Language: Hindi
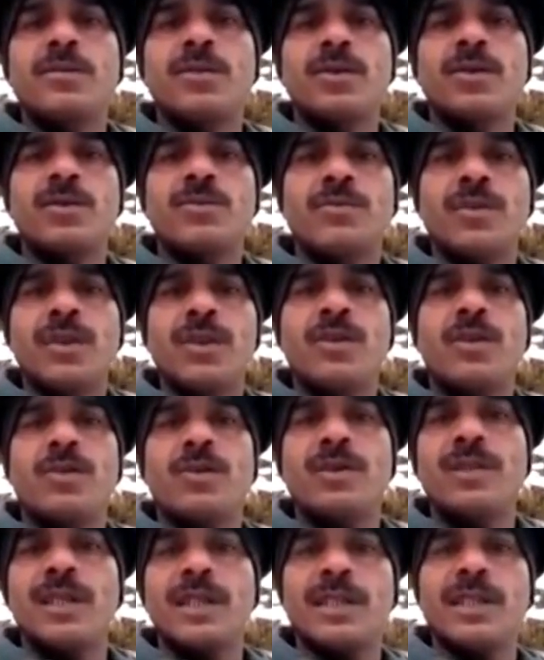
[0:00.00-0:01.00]
कुछ भी
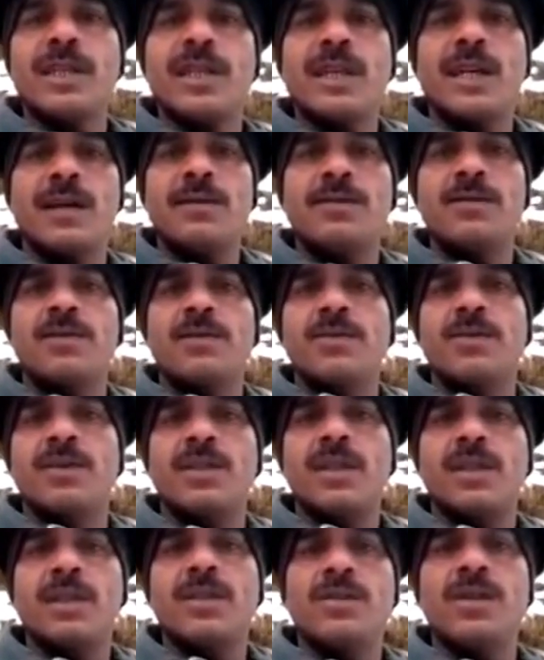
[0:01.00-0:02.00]
हो सकता है आप सोच
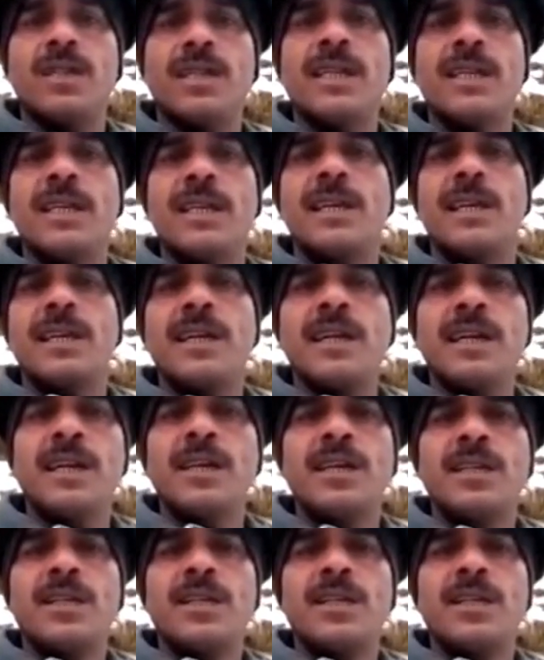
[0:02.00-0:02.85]
सकते हो इसलिए